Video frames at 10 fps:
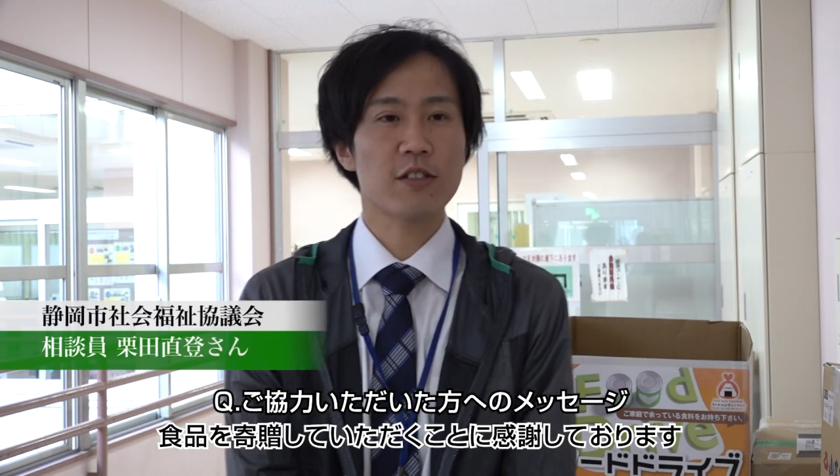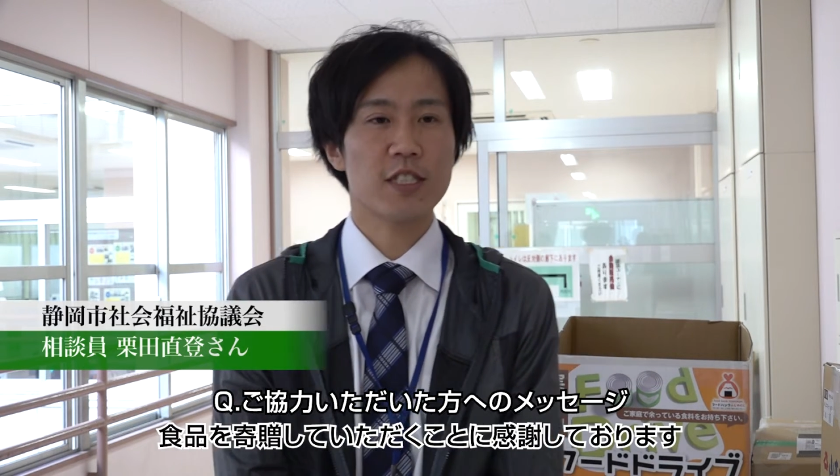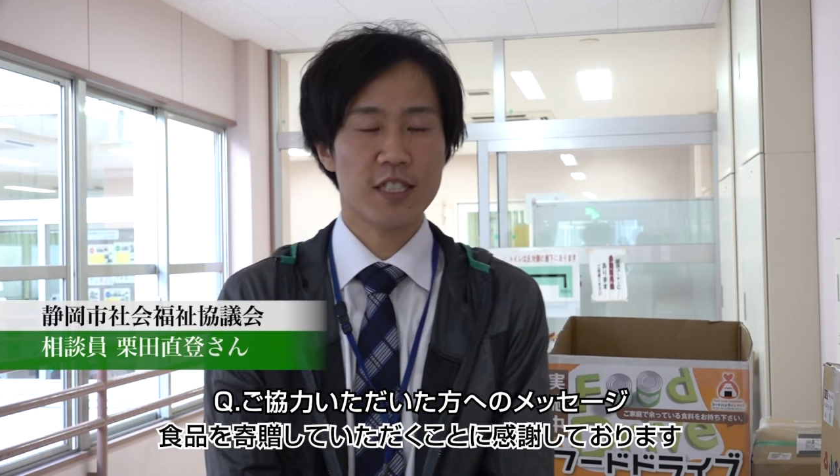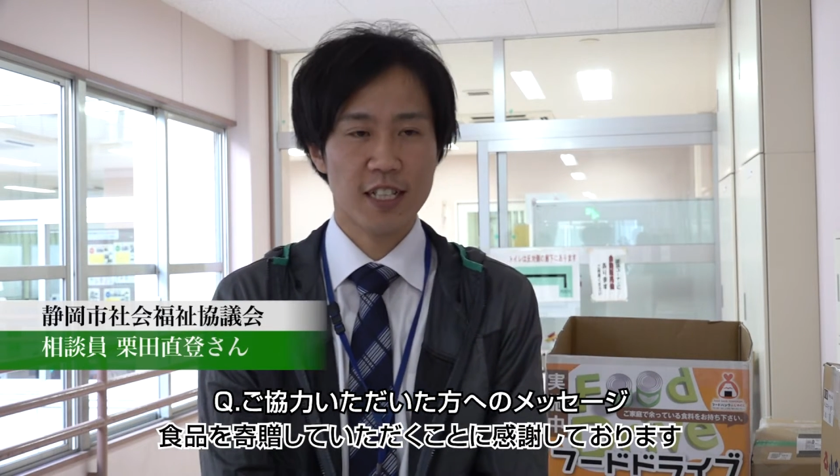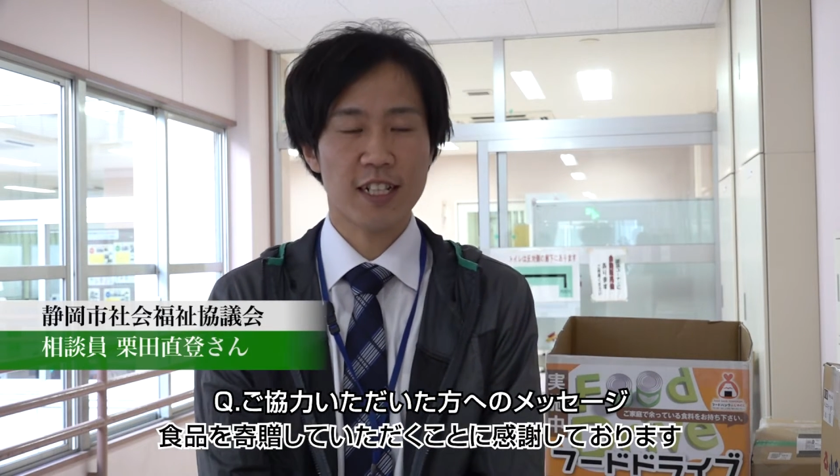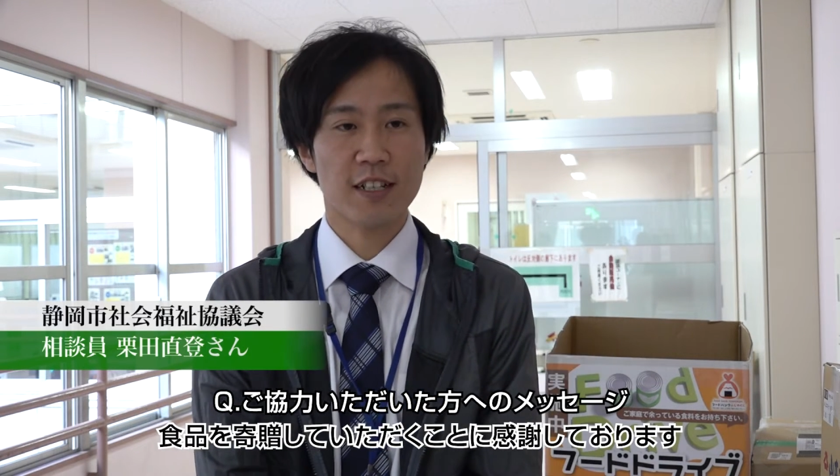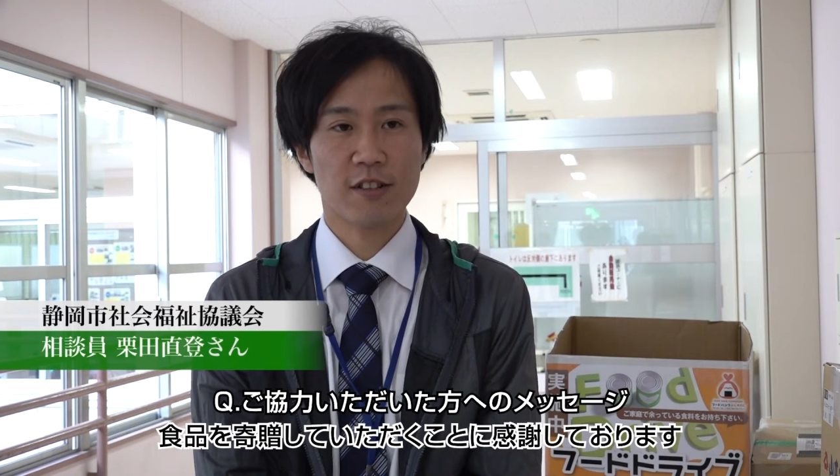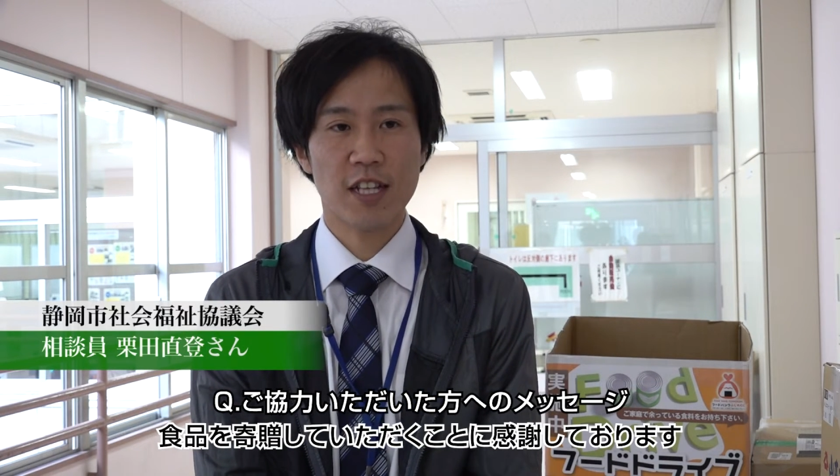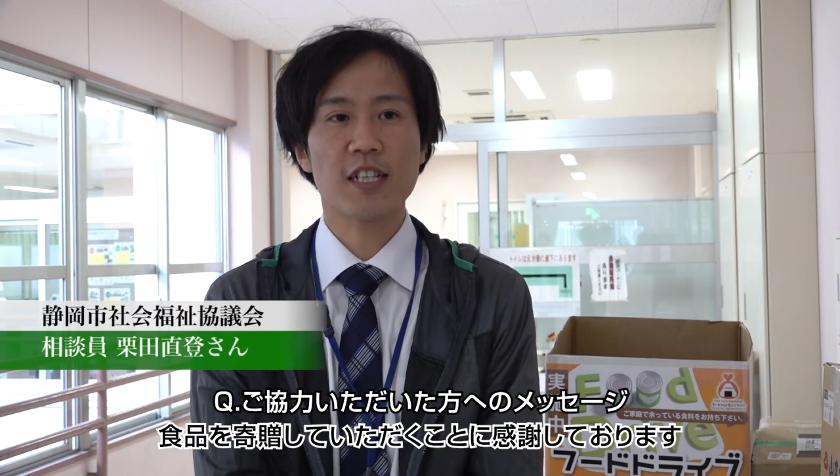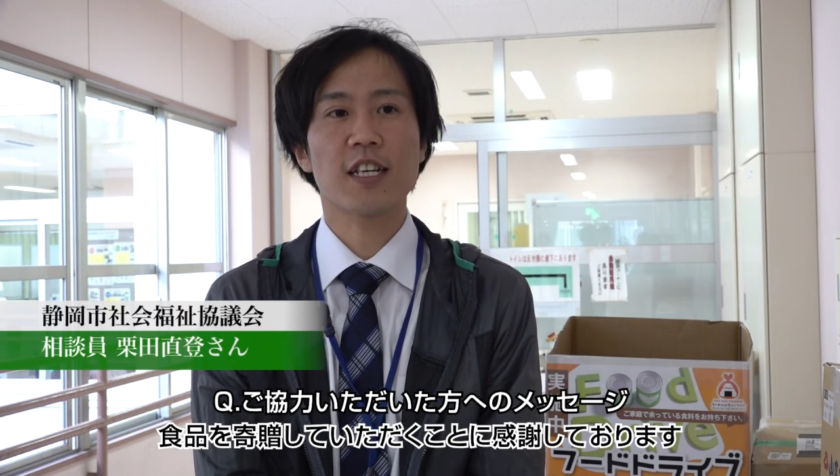付していただき
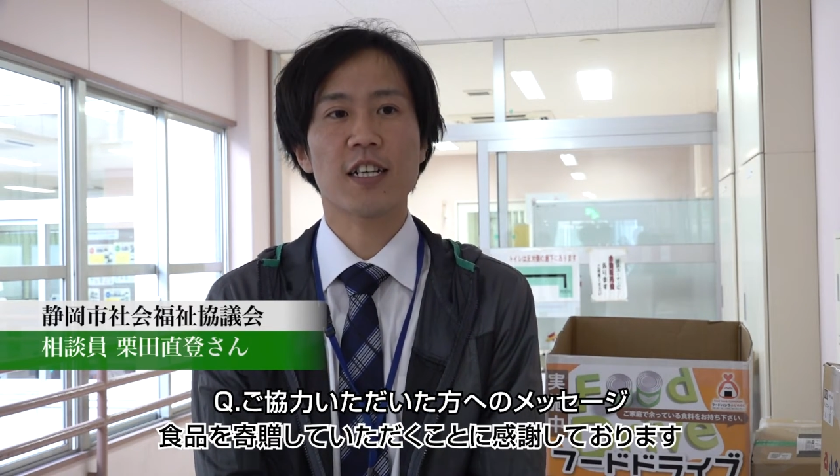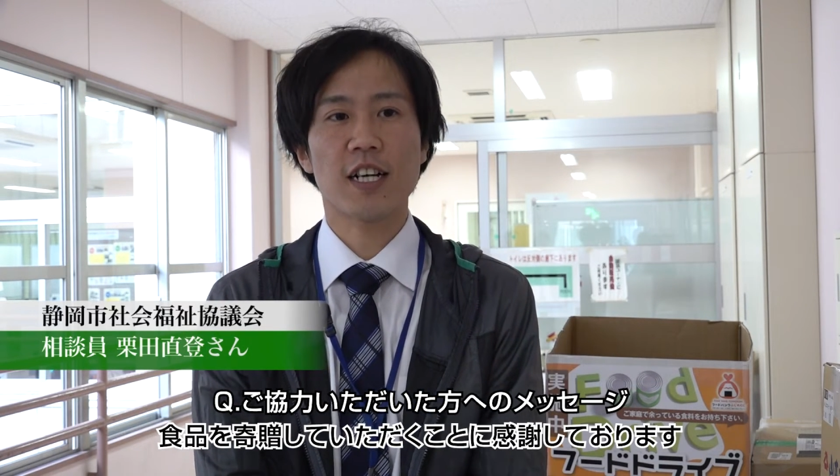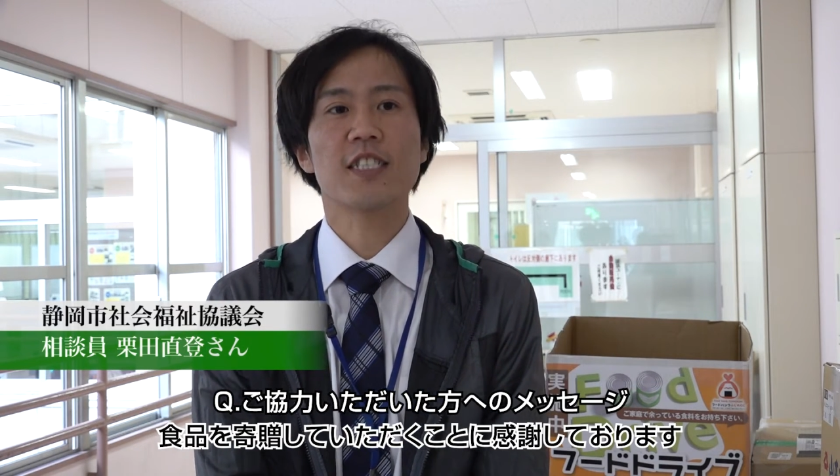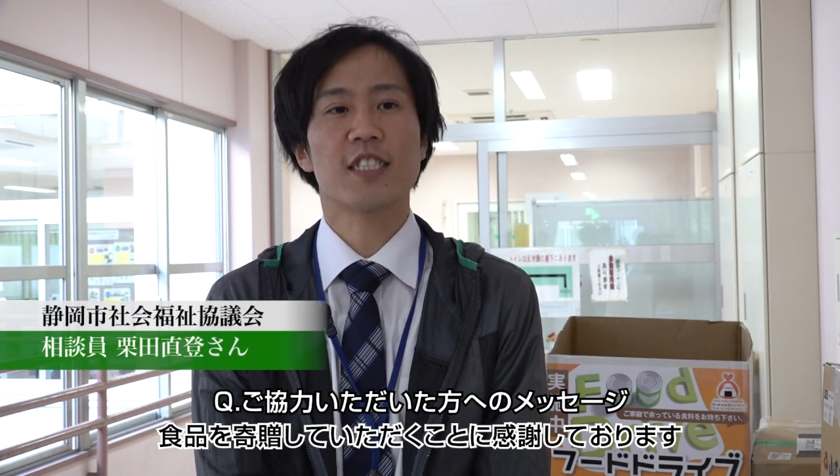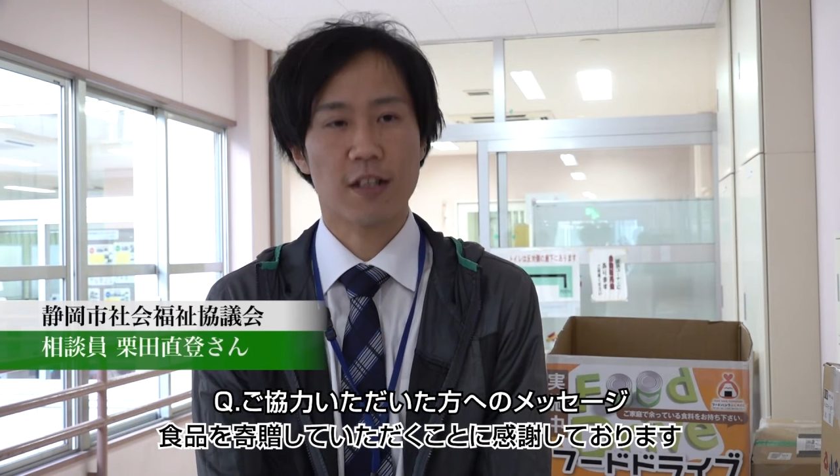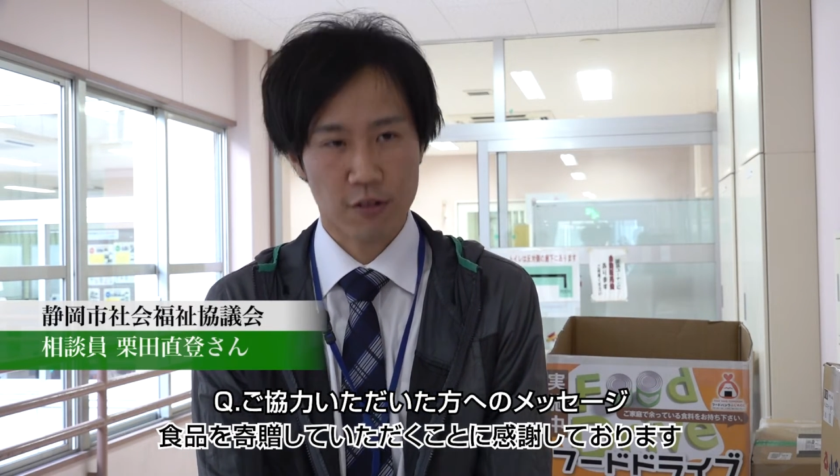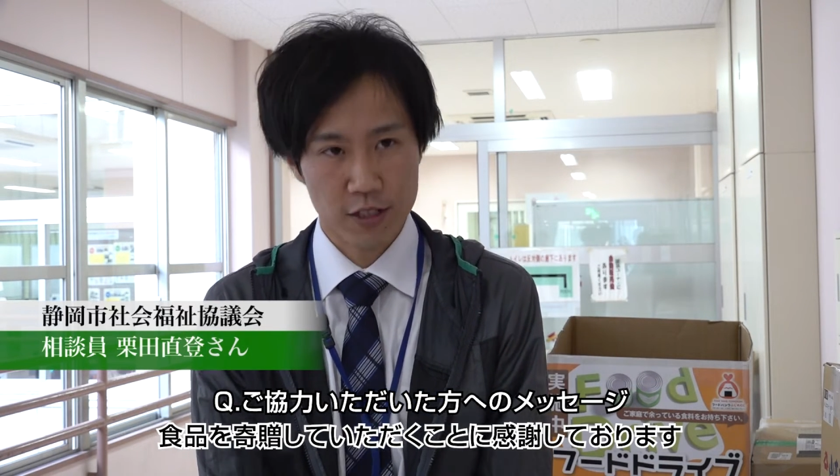の大変感謝を